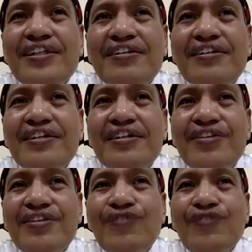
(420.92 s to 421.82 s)
inti
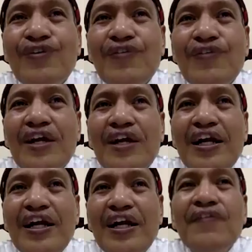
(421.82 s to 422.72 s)
atau
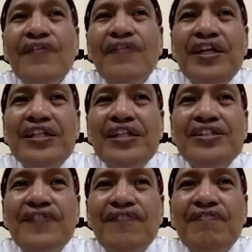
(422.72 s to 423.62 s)
merupakan
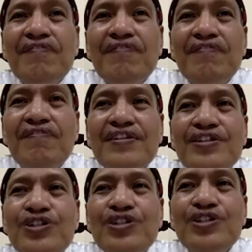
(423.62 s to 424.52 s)
prinsip
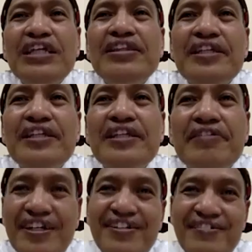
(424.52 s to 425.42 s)

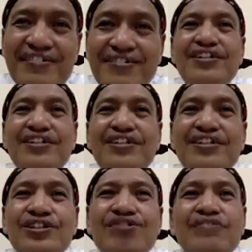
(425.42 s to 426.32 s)
unitive, ya.
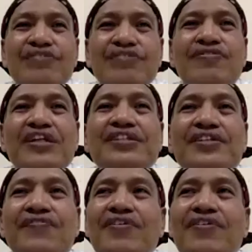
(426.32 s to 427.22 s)
unitive
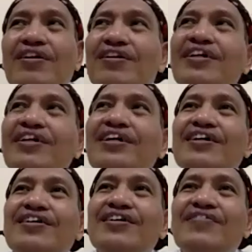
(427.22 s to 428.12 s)
principle,
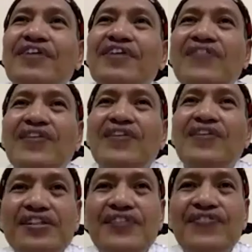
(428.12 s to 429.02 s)
uh, apa
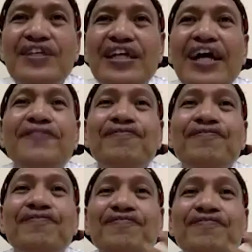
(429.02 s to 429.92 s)
prinsip yang